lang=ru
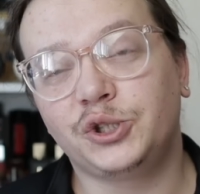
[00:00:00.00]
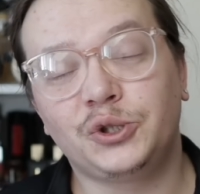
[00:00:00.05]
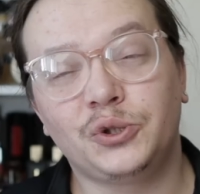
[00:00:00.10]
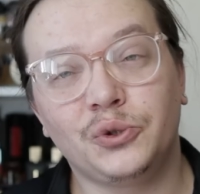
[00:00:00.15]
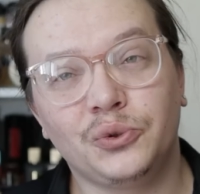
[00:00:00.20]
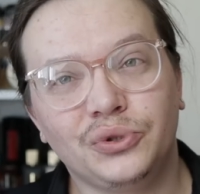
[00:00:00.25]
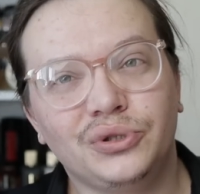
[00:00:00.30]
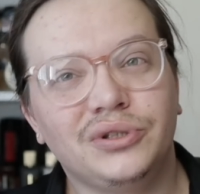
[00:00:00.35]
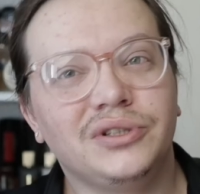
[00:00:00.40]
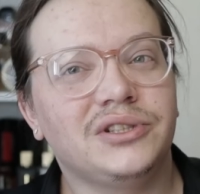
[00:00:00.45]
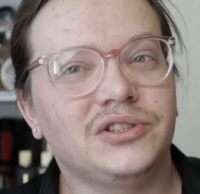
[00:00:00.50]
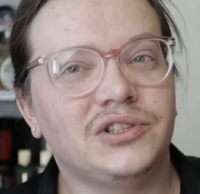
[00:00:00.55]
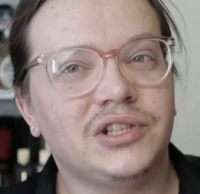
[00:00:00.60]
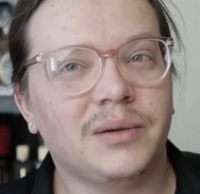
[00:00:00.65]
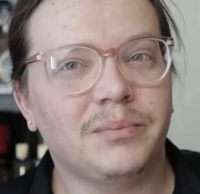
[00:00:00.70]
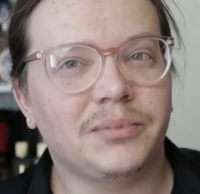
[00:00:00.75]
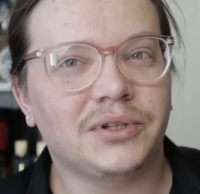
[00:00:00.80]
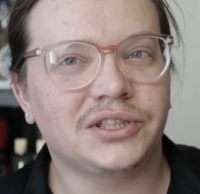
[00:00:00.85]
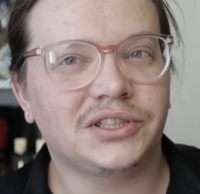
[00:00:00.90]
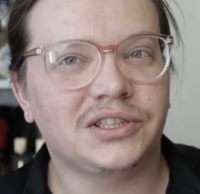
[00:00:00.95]
что это из
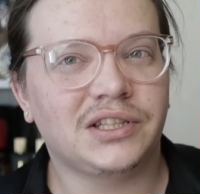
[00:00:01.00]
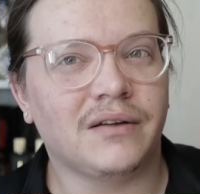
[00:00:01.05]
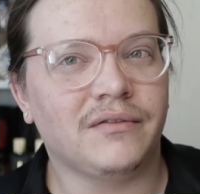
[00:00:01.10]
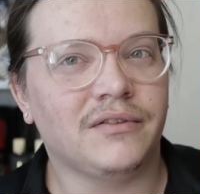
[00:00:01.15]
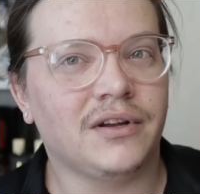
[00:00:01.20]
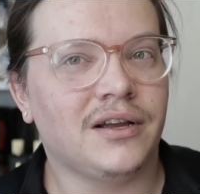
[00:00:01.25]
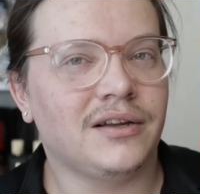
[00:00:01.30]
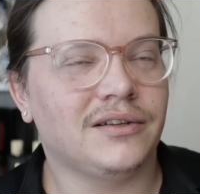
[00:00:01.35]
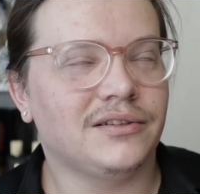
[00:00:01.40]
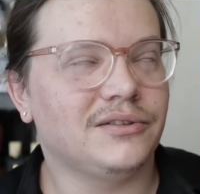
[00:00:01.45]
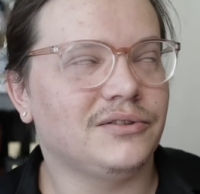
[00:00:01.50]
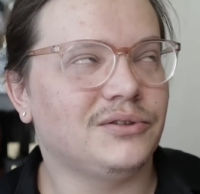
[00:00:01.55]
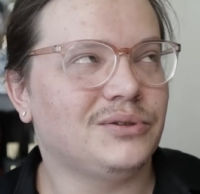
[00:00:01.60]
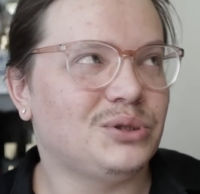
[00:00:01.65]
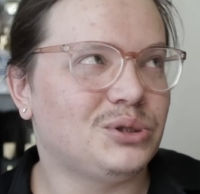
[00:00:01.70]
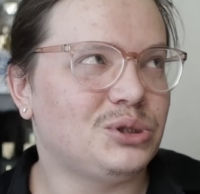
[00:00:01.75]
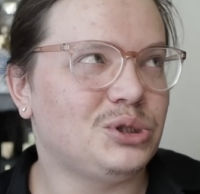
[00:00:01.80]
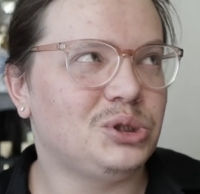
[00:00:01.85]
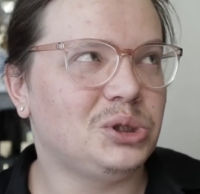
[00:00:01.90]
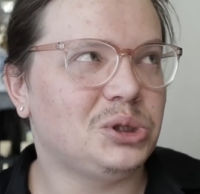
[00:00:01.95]
себя представляет
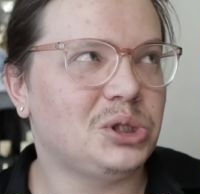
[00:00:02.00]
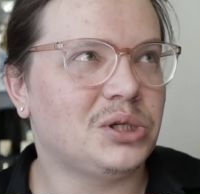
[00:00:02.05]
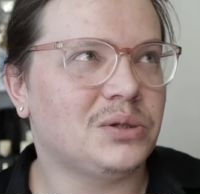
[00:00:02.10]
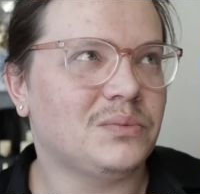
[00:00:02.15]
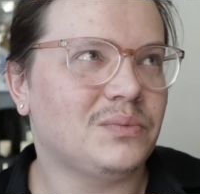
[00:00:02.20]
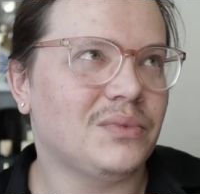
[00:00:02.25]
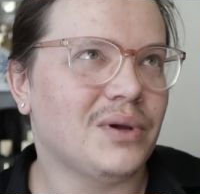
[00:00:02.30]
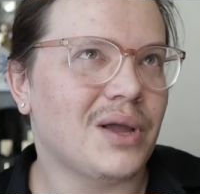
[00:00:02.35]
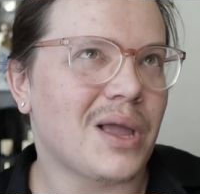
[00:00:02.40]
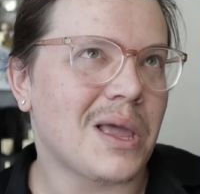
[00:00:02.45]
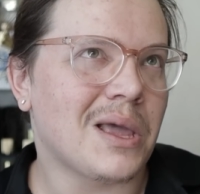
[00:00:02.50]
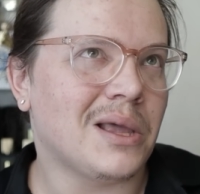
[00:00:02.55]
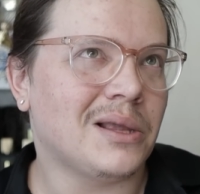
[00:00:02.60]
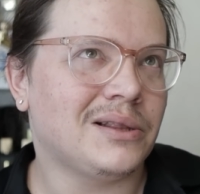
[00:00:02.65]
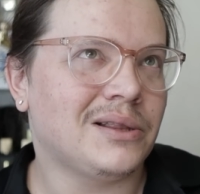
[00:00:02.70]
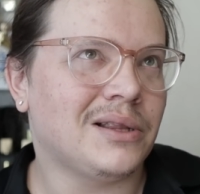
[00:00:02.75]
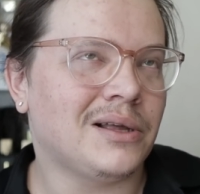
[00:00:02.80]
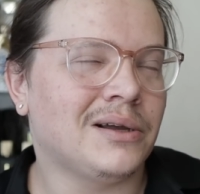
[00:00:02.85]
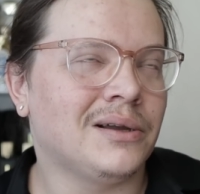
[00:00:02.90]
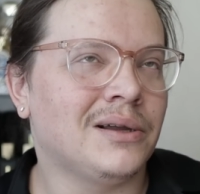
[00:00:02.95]
и с чем
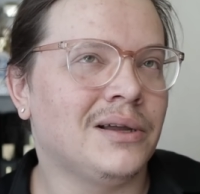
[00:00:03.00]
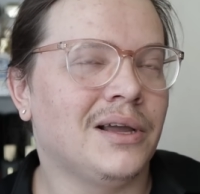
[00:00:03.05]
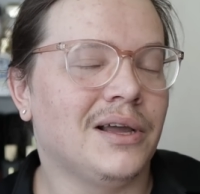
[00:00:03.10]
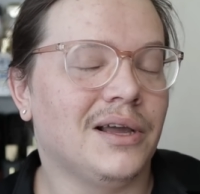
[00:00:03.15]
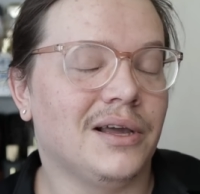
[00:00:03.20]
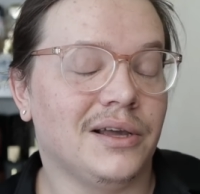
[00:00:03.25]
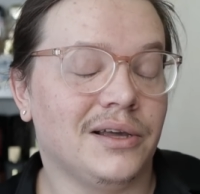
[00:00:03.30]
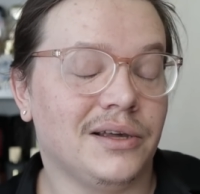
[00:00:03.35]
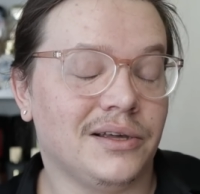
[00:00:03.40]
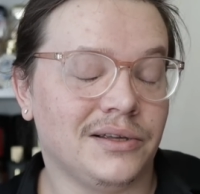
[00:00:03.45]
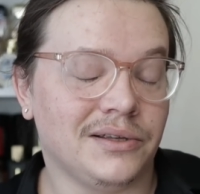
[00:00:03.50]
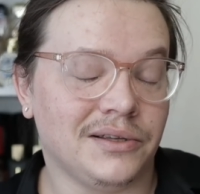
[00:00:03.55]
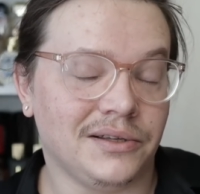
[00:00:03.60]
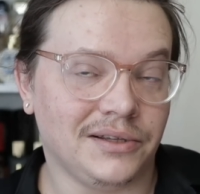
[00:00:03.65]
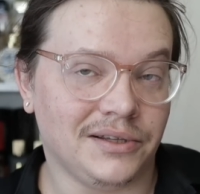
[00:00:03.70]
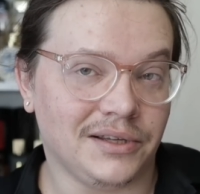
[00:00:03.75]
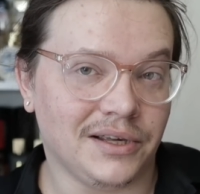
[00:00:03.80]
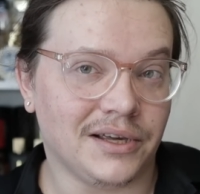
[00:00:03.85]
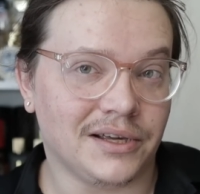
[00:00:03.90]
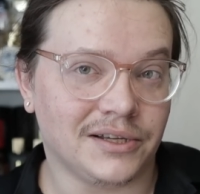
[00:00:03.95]
это
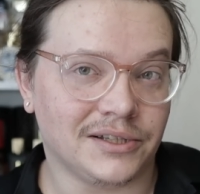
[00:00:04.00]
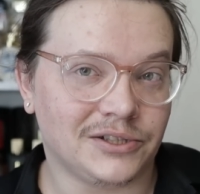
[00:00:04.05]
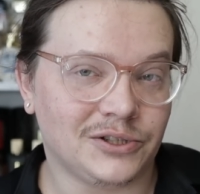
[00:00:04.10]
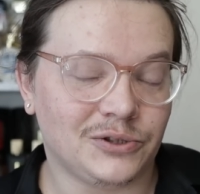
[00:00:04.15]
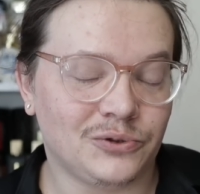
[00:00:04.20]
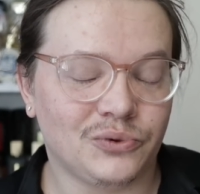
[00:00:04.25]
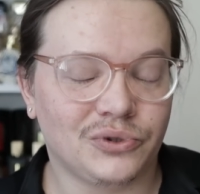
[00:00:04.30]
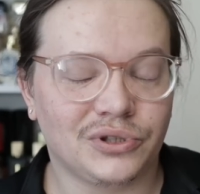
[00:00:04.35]
есть.